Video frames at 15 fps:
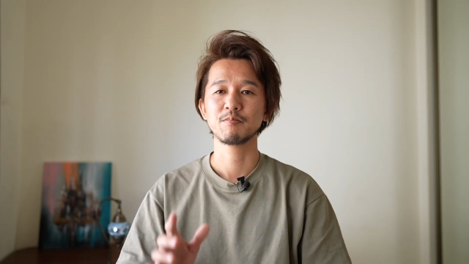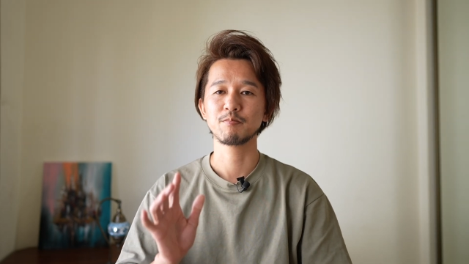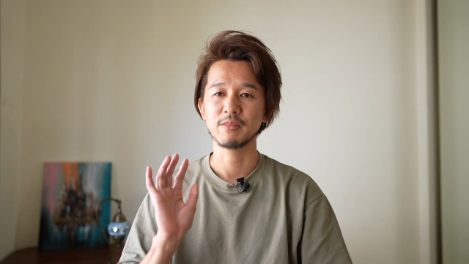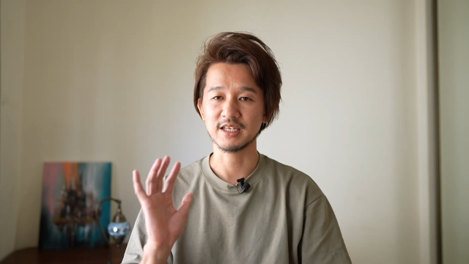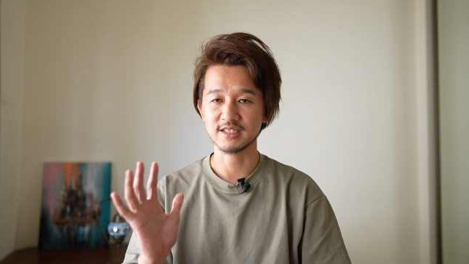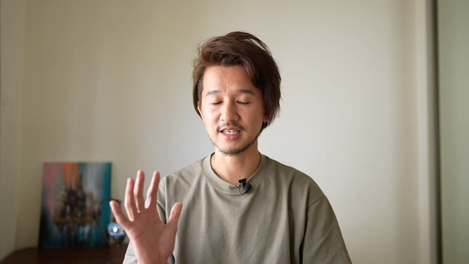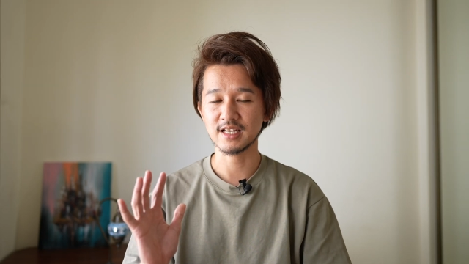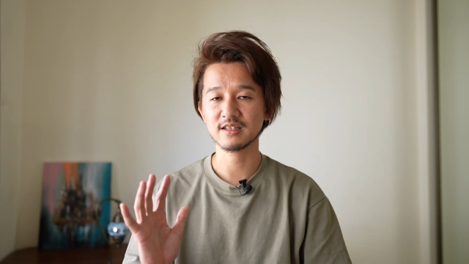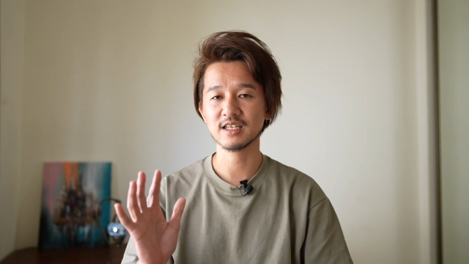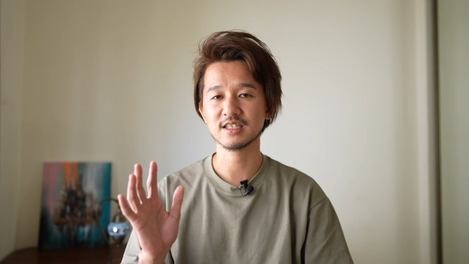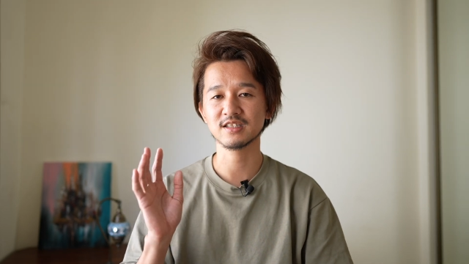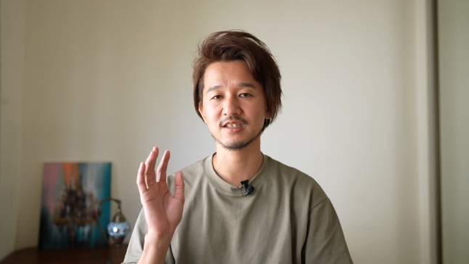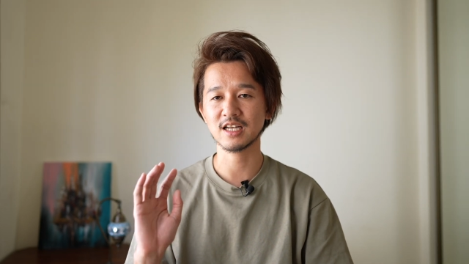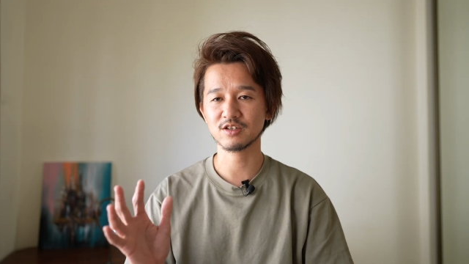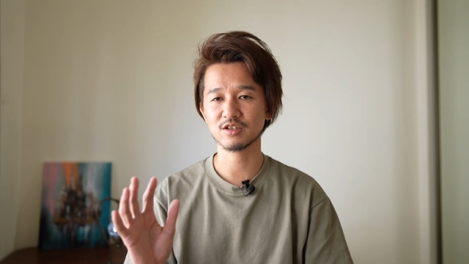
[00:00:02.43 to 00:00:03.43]
目線で
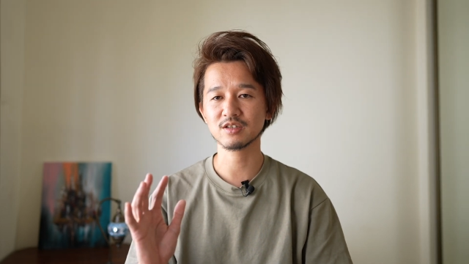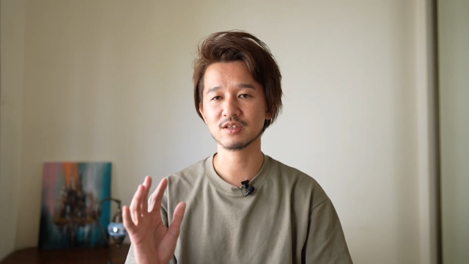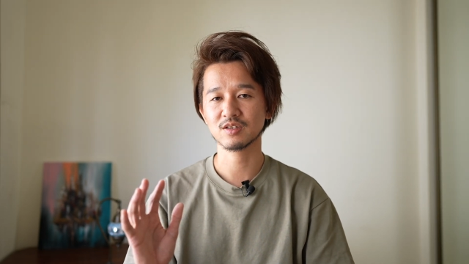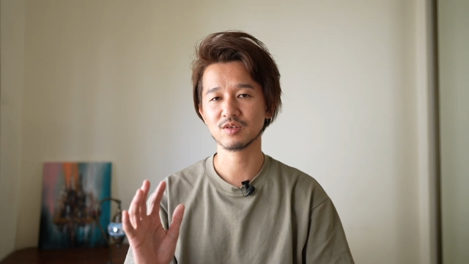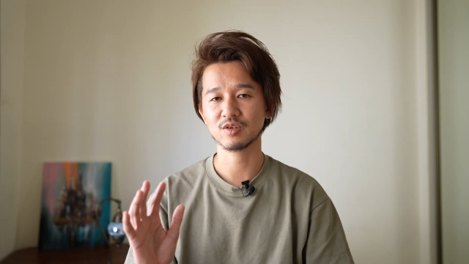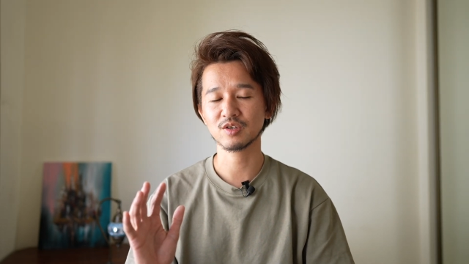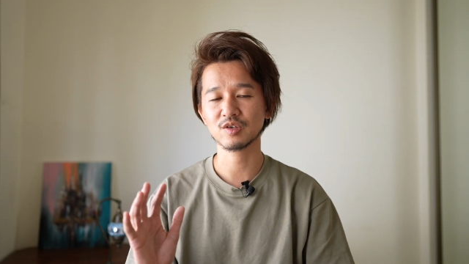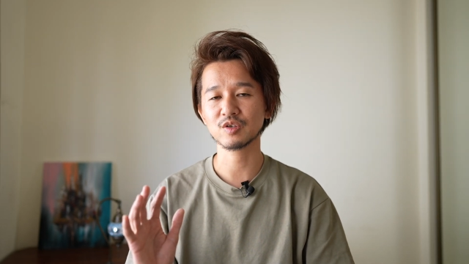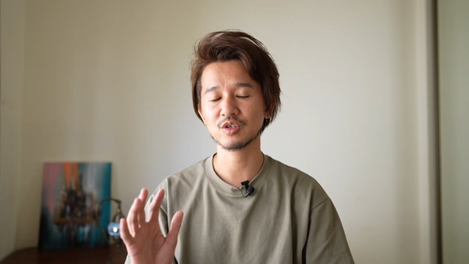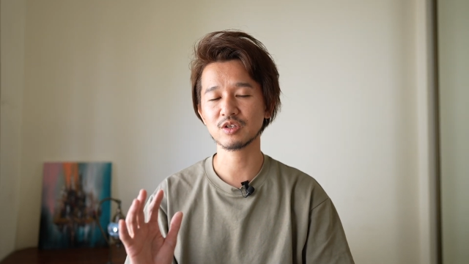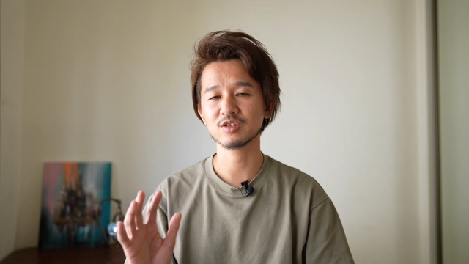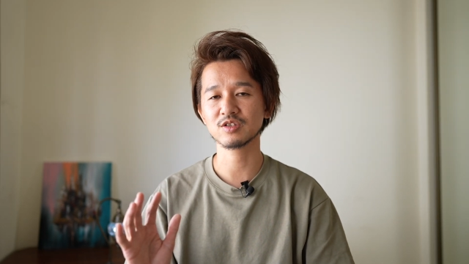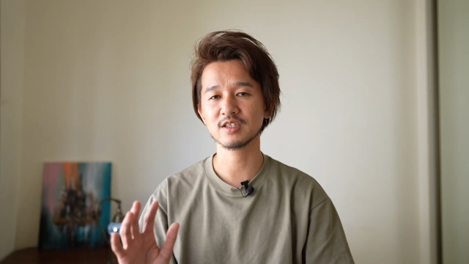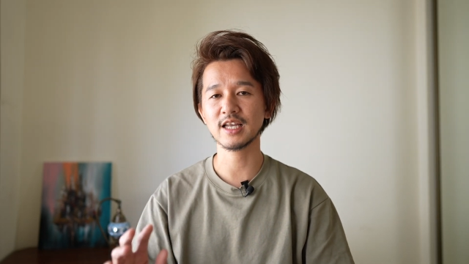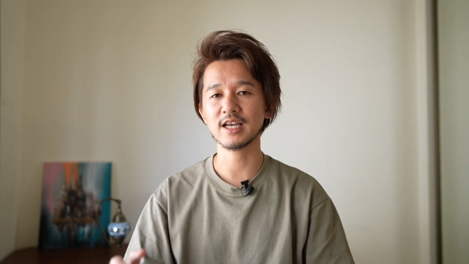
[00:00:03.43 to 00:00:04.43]
つなぐということ
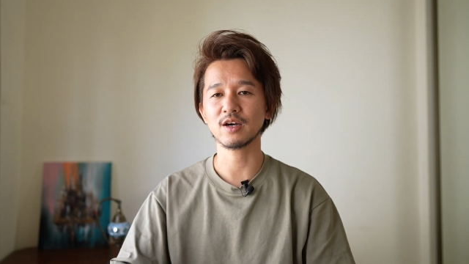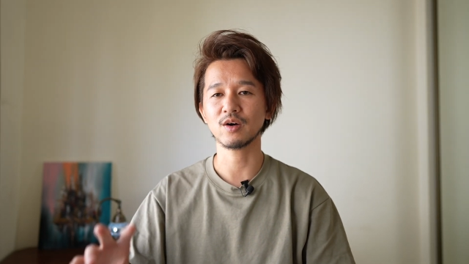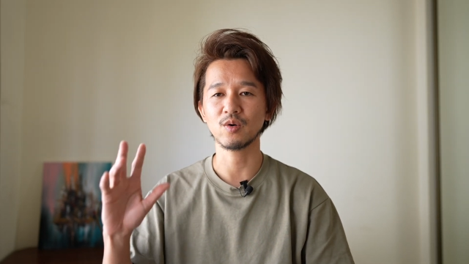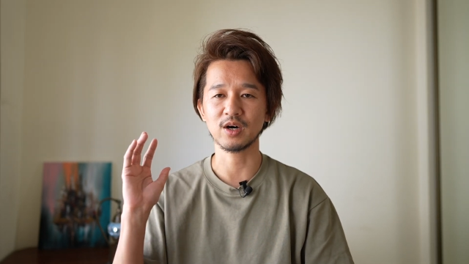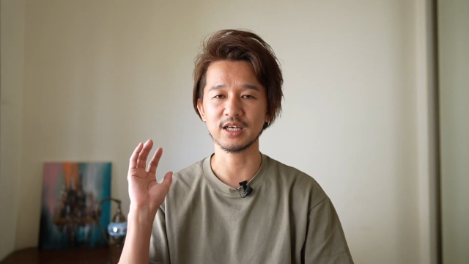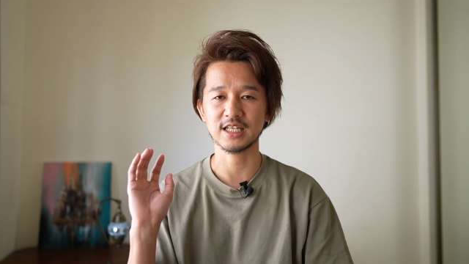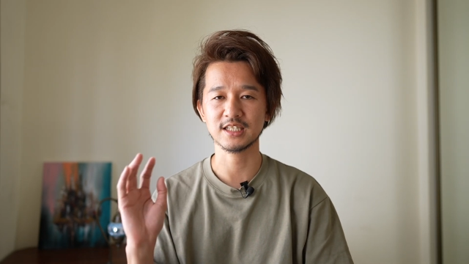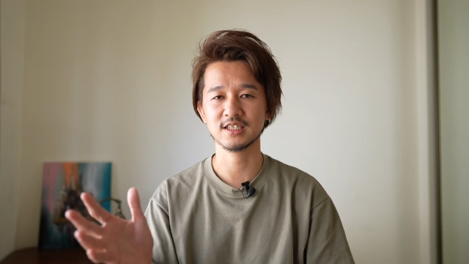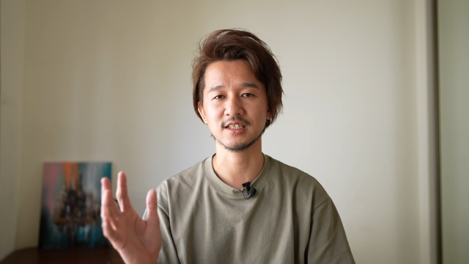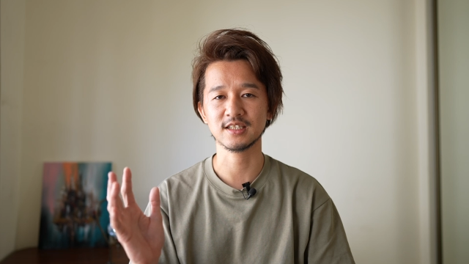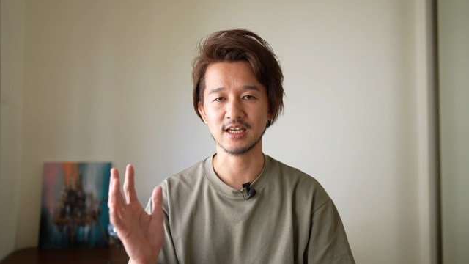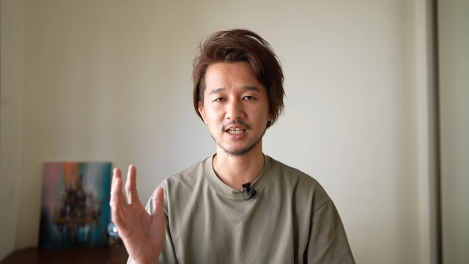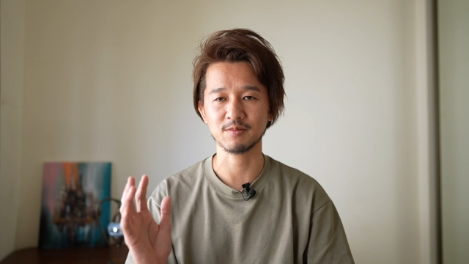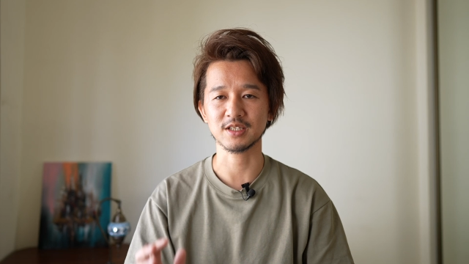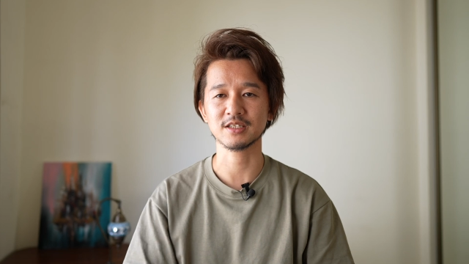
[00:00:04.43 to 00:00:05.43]
についてお話しし
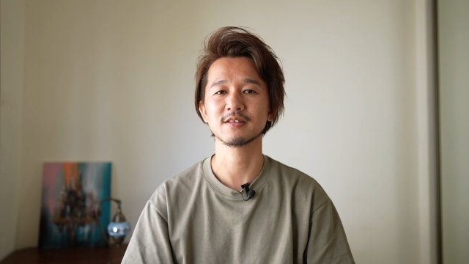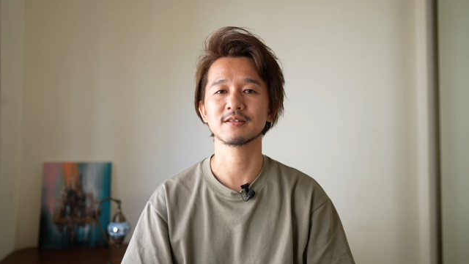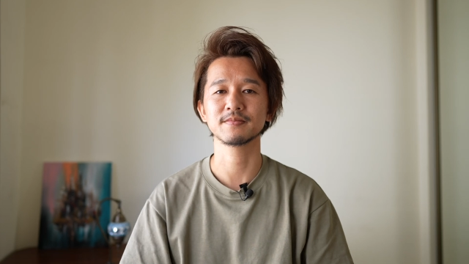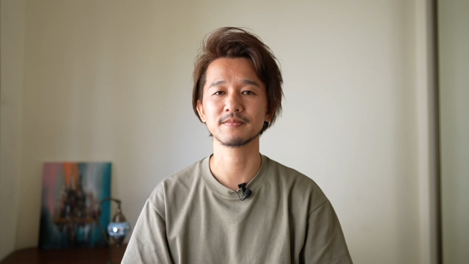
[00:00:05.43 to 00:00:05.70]
ていきます